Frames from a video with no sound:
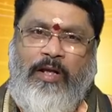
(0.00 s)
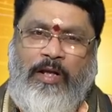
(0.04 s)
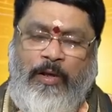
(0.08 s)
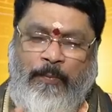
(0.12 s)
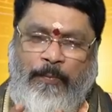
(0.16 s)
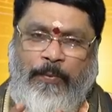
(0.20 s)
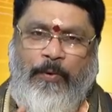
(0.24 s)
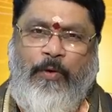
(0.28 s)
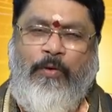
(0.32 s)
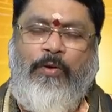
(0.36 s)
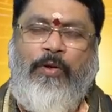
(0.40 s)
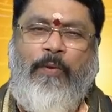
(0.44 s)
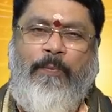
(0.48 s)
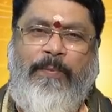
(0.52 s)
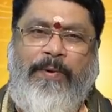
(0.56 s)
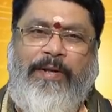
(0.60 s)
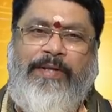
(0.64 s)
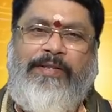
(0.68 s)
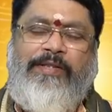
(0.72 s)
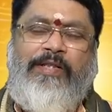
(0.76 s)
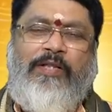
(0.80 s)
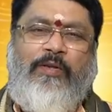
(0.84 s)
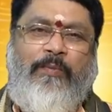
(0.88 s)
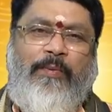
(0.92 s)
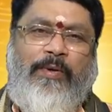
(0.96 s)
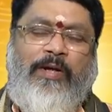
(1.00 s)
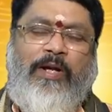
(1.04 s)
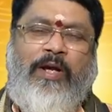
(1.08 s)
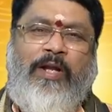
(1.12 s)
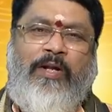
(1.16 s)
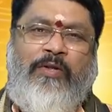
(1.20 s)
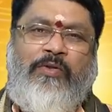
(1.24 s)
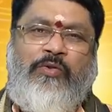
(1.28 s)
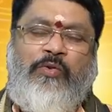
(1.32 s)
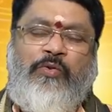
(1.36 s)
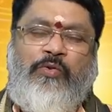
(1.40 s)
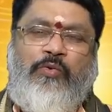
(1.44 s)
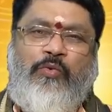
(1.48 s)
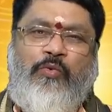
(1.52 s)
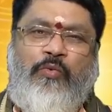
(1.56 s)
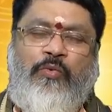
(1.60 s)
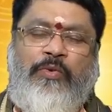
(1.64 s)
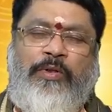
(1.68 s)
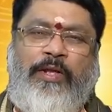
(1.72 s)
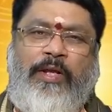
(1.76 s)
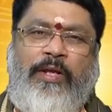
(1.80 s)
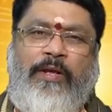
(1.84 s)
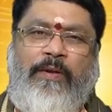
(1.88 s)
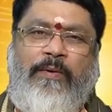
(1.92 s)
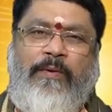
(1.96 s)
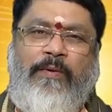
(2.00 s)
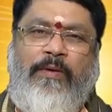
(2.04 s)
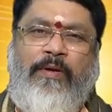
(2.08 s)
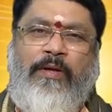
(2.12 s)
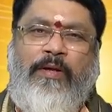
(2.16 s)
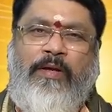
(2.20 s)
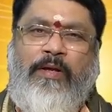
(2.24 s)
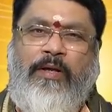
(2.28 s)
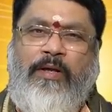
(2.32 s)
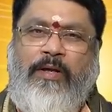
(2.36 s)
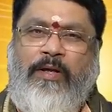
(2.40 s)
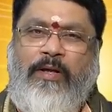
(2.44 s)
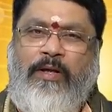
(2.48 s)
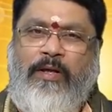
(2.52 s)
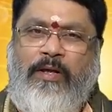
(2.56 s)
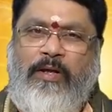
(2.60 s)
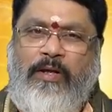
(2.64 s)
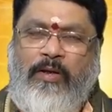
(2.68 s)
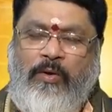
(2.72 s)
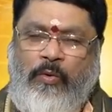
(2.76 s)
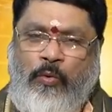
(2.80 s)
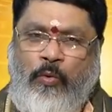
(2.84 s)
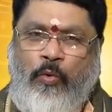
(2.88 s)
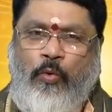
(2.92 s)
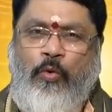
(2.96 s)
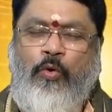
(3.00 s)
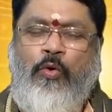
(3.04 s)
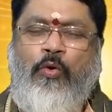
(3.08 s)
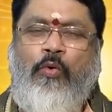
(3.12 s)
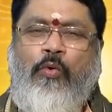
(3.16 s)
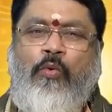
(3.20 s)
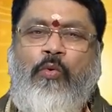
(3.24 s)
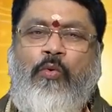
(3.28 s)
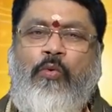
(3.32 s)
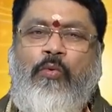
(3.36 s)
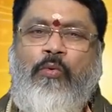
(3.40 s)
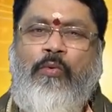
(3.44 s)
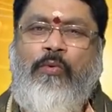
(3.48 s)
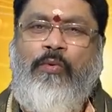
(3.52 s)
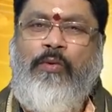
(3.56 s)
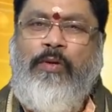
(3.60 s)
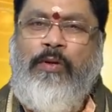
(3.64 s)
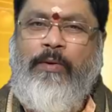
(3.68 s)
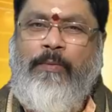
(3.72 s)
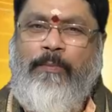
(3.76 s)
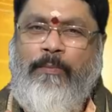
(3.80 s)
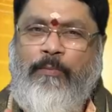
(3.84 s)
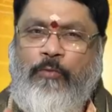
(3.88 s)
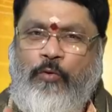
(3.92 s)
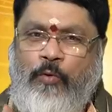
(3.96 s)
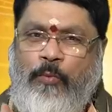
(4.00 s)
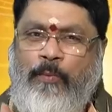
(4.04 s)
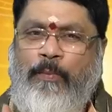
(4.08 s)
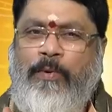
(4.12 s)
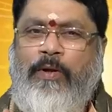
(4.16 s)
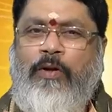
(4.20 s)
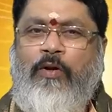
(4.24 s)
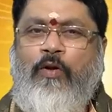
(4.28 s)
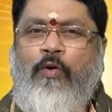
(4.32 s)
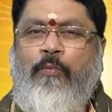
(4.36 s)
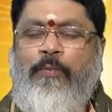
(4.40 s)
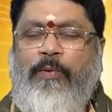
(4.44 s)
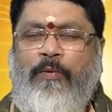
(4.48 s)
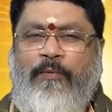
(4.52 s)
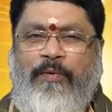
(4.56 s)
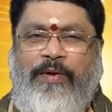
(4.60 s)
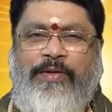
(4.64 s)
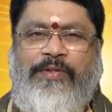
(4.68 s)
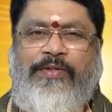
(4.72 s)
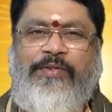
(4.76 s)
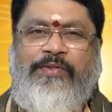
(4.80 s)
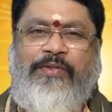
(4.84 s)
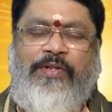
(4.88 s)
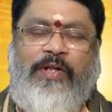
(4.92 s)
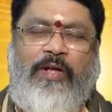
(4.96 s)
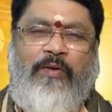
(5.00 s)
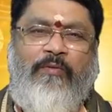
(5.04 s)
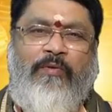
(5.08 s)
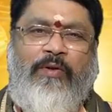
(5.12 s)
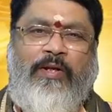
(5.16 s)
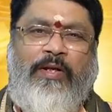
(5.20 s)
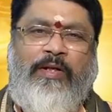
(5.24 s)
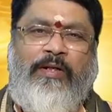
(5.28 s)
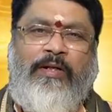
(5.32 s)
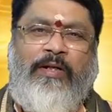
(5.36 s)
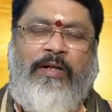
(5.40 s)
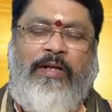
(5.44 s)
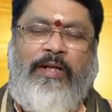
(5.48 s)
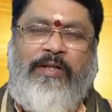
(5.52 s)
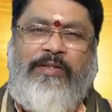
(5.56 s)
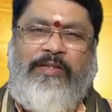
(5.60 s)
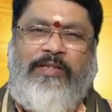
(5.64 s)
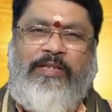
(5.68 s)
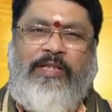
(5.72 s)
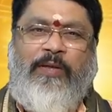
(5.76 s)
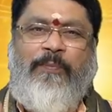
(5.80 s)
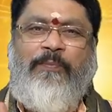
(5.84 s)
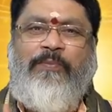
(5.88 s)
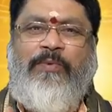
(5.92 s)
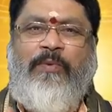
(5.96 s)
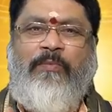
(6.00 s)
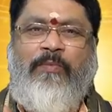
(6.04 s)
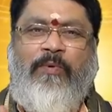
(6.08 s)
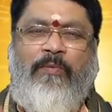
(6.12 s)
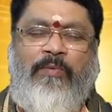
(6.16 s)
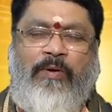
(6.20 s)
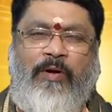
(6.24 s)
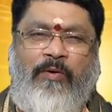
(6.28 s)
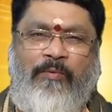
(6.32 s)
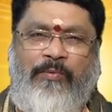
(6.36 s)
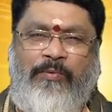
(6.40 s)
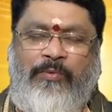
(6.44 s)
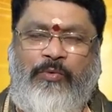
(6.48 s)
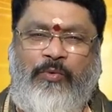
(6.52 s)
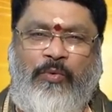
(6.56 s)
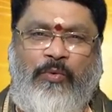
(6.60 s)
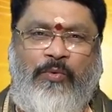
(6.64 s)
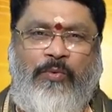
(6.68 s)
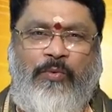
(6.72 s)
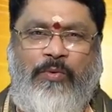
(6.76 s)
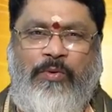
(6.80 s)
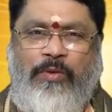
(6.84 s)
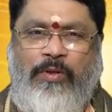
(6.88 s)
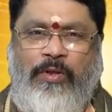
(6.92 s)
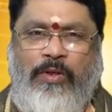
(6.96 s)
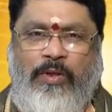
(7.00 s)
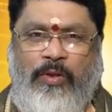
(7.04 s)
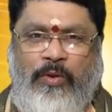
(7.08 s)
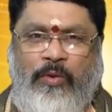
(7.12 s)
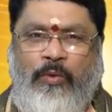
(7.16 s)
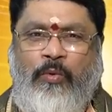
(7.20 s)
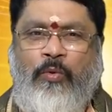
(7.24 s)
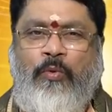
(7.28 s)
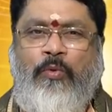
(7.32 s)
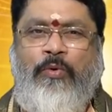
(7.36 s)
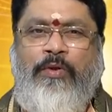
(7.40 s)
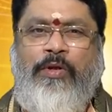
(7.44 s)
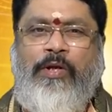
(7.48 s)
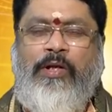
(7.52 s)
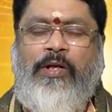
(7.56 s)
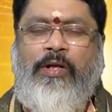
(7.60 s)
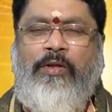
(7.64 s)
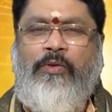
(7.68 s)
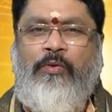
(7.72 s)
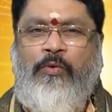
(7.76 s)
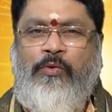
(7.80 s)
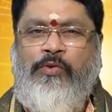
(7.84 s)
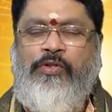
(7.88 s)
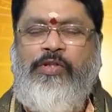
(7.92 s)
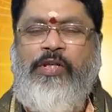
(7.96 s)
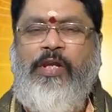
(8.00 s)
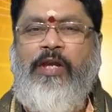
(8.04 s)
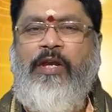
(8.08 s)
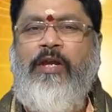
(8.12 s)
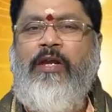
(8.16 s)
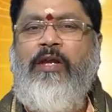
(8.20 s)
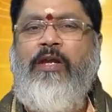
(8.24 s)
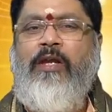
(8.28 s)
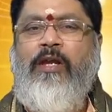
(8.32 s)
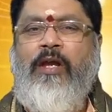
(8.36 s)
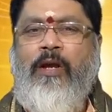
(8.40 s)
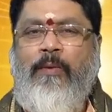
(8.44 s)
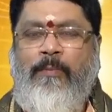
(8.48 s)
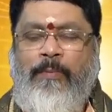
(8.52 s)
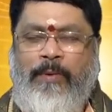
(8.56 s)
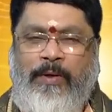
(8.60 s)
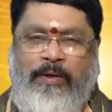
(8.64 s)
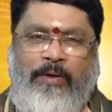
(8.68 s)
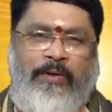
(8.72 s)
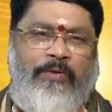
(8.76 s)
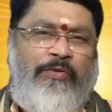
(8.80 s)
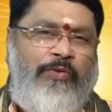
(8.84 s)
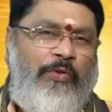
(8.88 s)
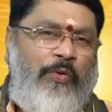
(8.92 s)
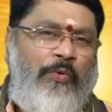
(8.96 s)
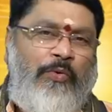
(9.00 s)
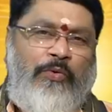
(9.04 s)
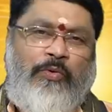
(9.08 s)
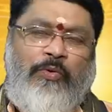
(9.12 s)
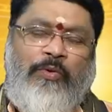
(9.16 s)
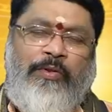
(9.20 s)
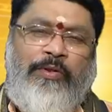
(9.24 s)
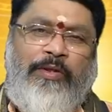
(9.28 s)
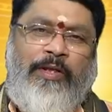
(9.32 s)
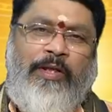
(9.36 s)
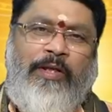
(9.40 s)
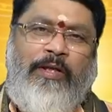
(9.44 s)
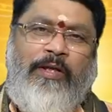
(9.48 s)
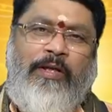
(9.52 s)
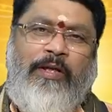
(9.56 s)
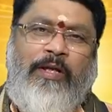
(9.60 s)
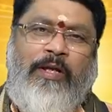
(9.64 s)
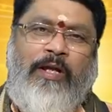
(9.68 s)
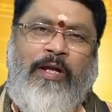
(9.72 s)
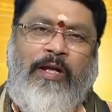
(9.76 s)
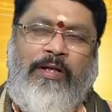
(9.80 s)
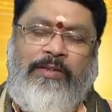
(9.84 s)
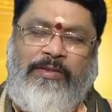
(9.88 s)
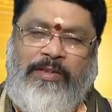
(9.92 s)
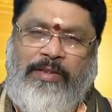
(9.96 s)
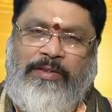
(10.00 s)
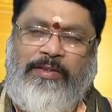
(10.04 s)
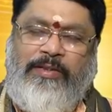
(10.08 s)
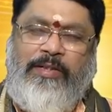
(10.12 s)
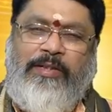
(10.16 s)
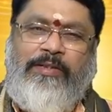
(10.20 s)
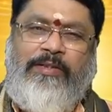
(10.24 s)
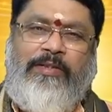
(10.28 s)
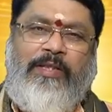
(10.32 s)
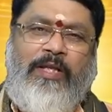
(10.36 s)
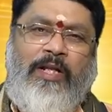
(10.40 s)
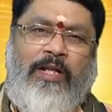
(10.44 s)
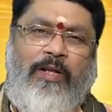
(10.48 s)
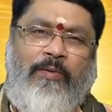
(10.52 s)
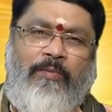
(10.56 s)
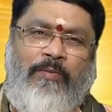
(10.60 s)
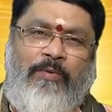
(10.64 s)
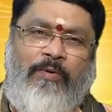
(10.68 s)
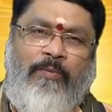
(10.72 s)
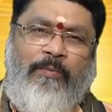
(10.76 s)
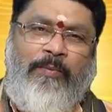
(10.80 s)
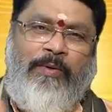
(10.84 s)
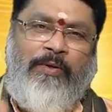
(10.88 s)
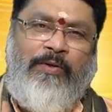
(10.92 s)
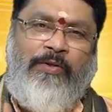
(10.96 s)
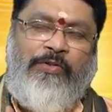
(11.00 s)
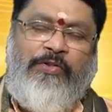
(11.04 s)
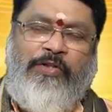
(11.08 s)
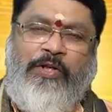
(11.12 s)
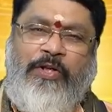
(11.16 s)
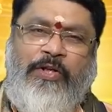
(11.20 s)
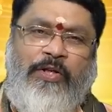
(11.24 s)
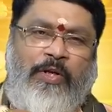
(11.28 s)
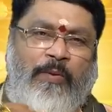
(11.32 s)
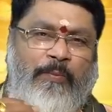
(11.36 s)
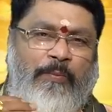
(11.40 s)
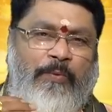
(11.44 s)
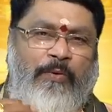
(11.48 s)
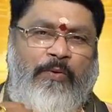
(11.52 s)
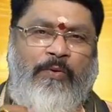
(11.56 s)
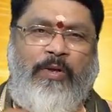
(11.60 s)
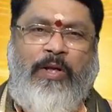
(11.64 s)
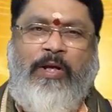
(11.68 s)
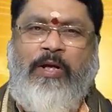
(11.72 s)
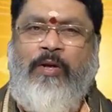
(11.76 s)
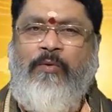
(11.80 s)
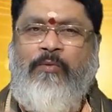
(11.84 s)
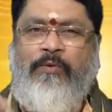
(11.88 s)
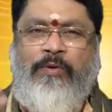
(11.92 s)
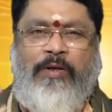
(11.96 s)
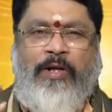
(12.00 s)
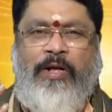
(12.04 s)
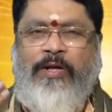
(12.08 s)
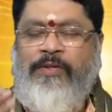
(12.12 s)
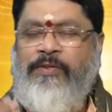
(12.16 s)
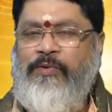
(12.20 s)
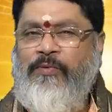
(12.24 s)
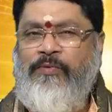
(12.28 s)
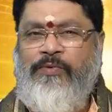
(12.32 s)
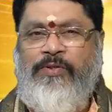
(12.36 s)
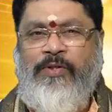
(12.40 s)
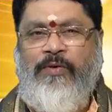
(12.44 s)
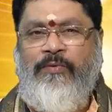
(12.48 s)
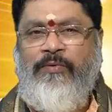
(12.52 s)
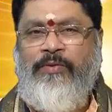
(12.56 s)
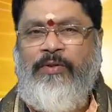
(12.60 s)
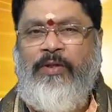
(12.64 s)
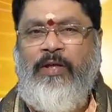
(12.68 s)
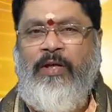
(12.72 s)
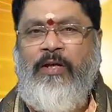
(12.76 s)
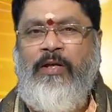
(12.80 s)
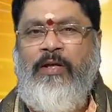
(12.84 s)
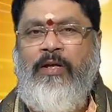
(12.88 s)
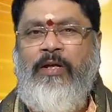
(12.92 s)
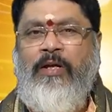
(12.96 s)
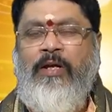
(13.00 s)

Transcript: ఇప్పుడున్న పరిస్థితి ప్రకారం చూసుకుంటే గురుడు కుంభంలో ప్రవేశించడం వల్ల ఏంటంటే సప్తమ భావంతో గురుడు యొక్క దృష్టి పడడం జరుగుతోంది సస్యస్థానంలో మనకు శని ఎప్పుడూలాగా ఉంటాడు సంవత్సరం అంతా